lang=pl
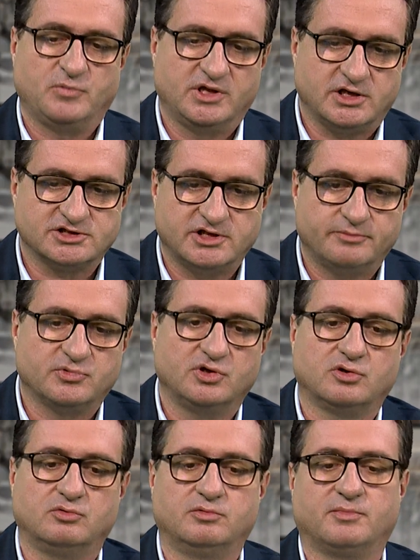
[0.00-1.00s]

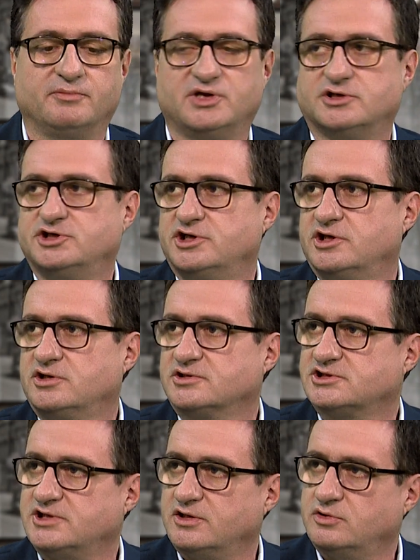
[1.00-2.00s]
Następną, to może mam warto nadzieję, powiedzieć,
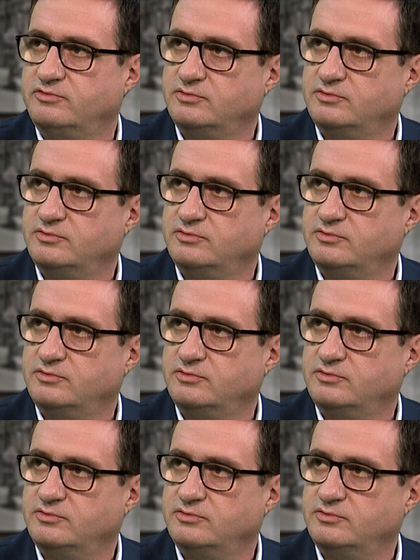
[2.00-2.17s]
dostaną... to jest